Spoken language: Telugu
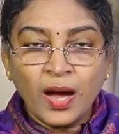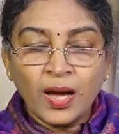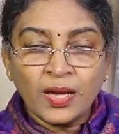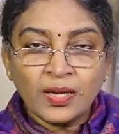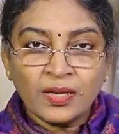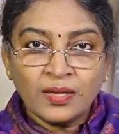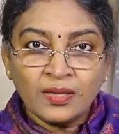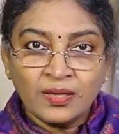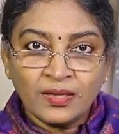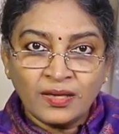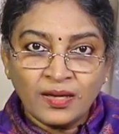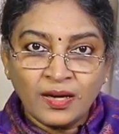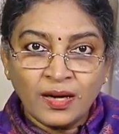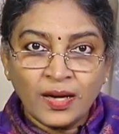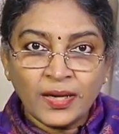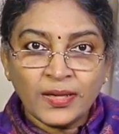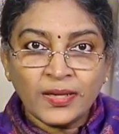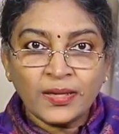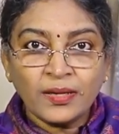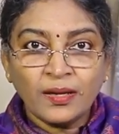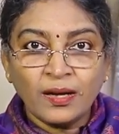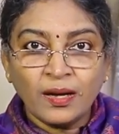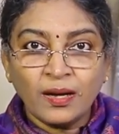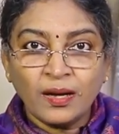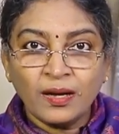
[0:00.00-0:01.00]
ఆర్
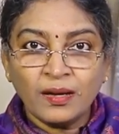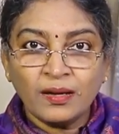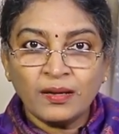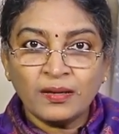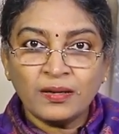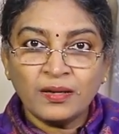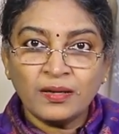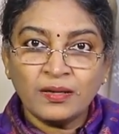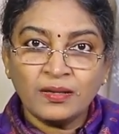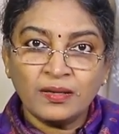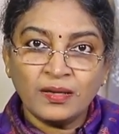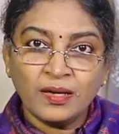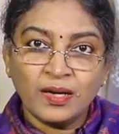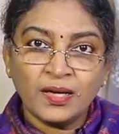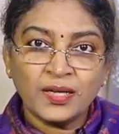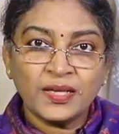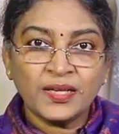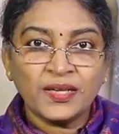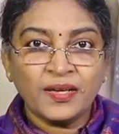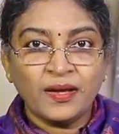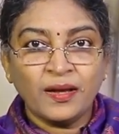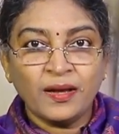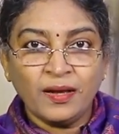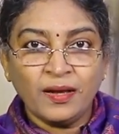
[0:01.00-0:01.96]
డాట్ ఆర్ డాట్